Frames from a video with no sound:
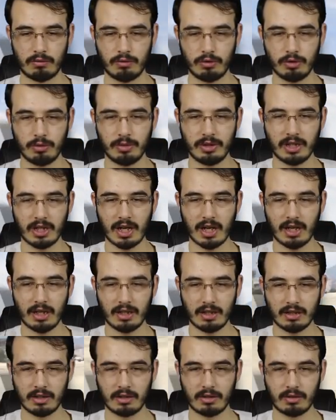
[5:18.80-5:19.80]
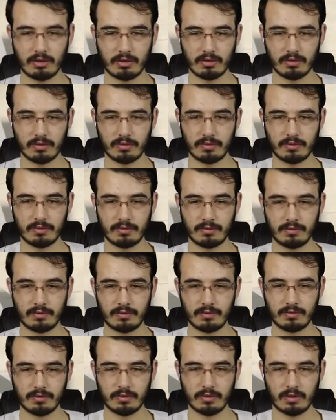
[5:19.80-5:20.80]
Vur bir daha.
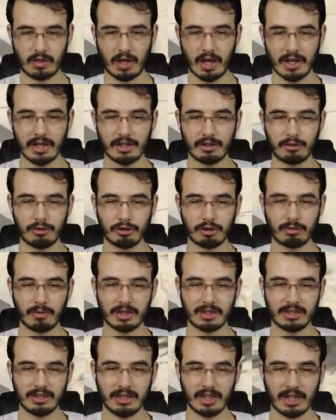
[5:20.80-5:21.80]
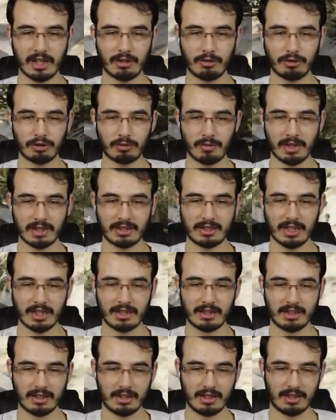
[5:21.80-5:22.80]
Hayır düşmesin yere
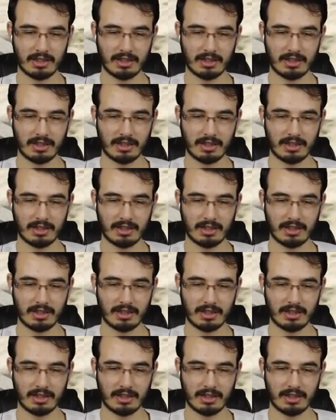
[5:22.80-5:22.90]
düşmesin.